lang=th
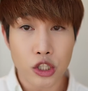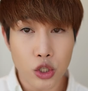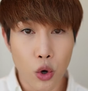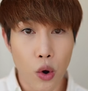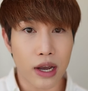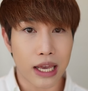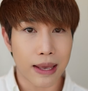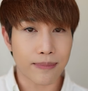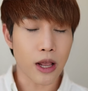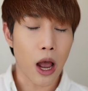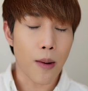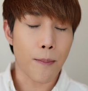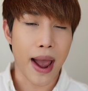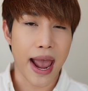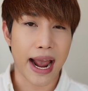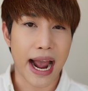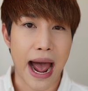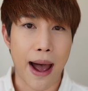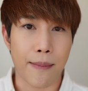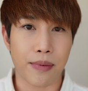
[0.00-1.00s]
ส่วนคลิปต่อไป
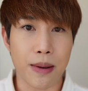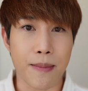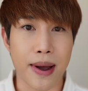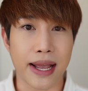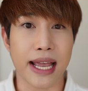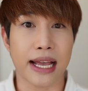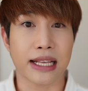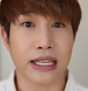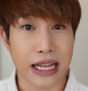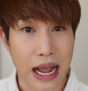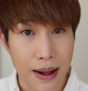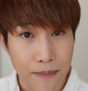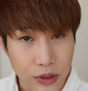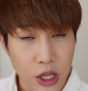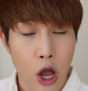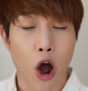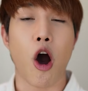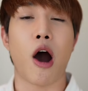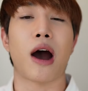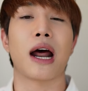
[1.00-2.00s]
ครับที่มันอยากจะ
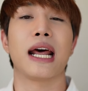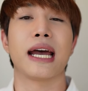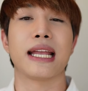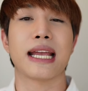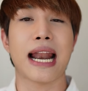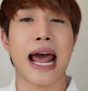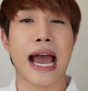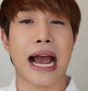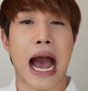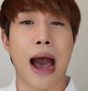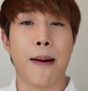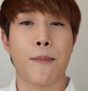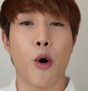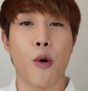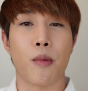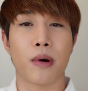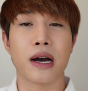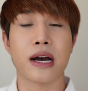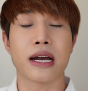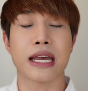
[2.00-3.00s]
ทำต่อกันเลยนี่แหละครับผ
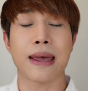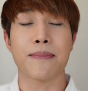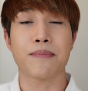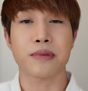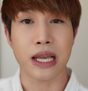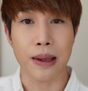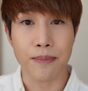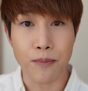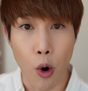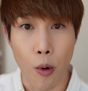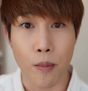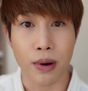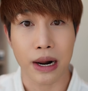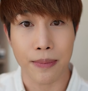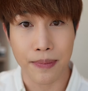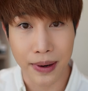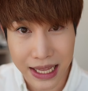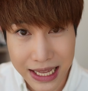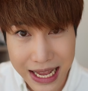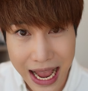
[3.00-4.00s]
มคือคลิปเซฟผมรั
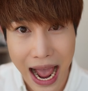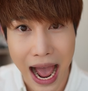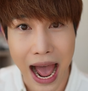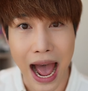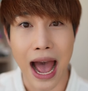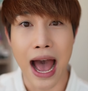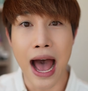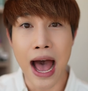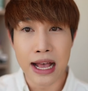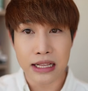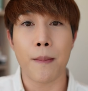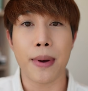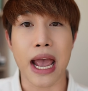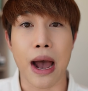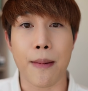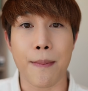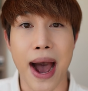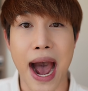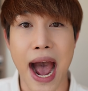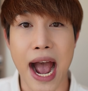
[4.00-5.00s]
บปริญญา ไม่อ
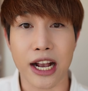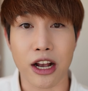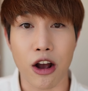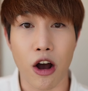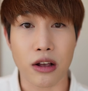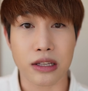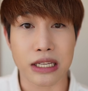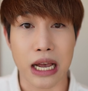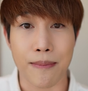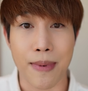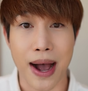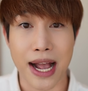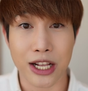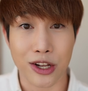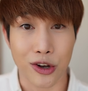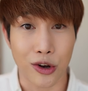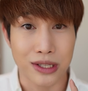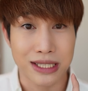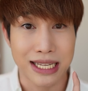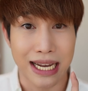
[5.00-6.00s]
ยากพลาดก็สามารถ
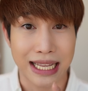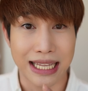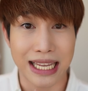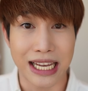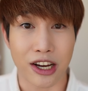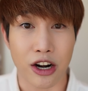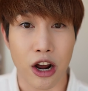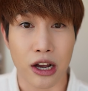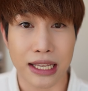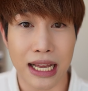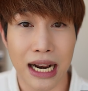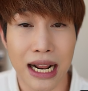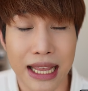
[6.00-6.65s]
กดสักดิ่งรอได้